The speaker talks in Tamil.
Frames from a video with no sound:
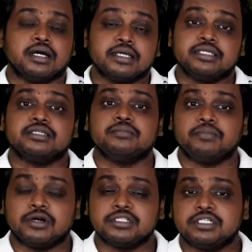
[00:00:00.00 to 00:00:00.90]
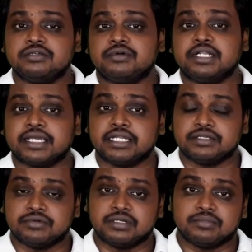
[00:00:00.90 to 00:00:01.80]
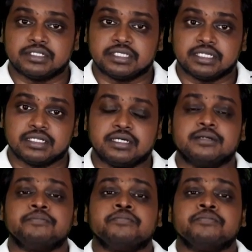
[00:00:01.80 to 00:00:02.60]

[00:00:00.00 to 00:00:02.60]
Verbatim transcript: ஆனால் இதுக்கு பாசிட்டிவாக நெகட்டிவான்னு பார்த்தீங்கன்னா